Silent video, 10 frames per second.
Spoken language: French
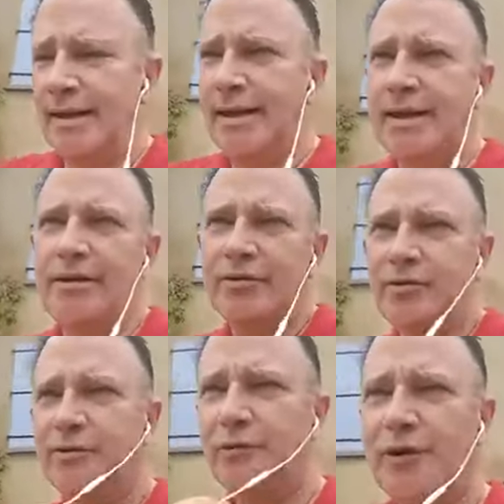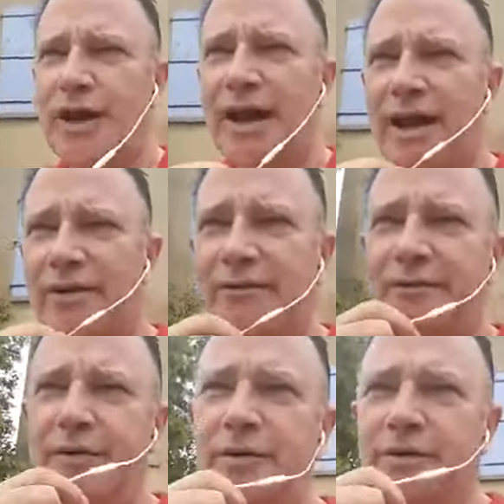Alors, nouveau live
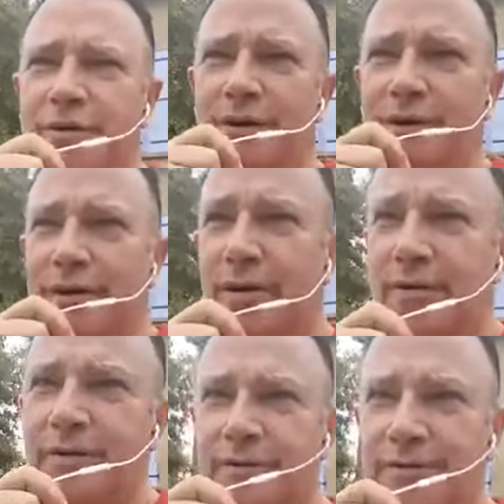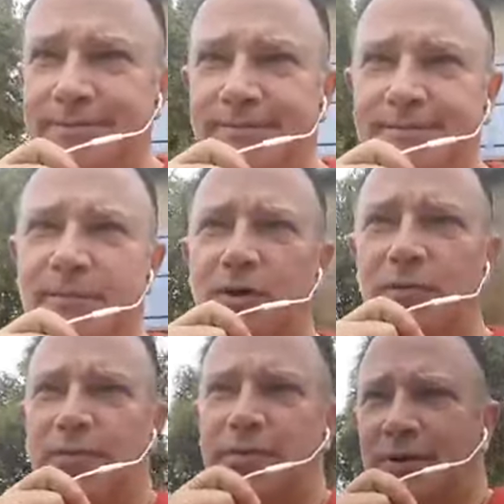euh,
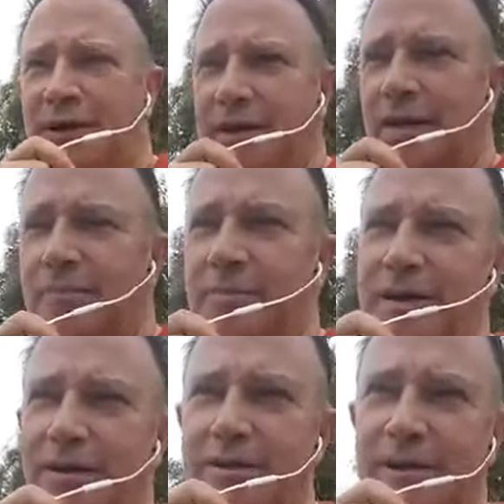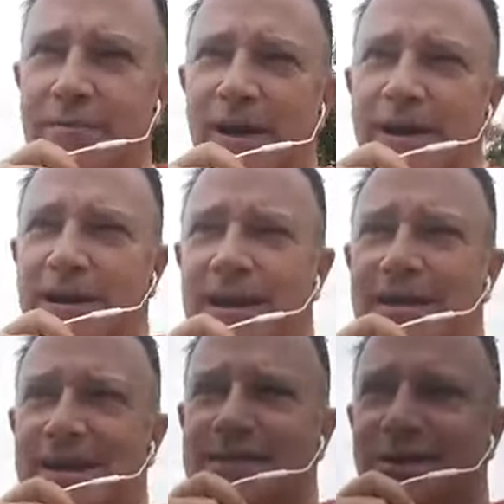depuis ben, départ
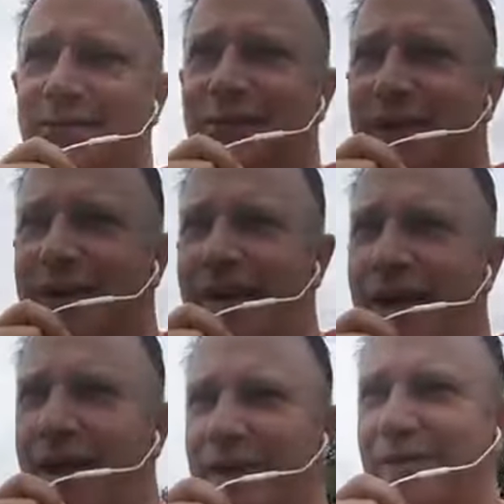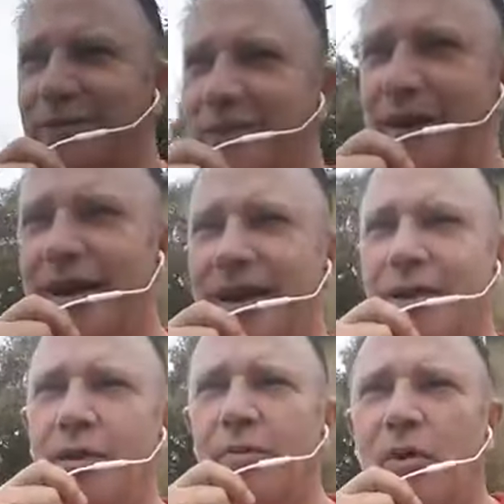Canada, c'est fait. Arrivée
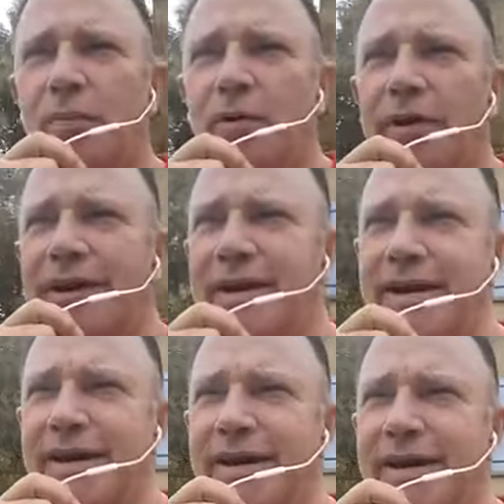euh, Montpellier,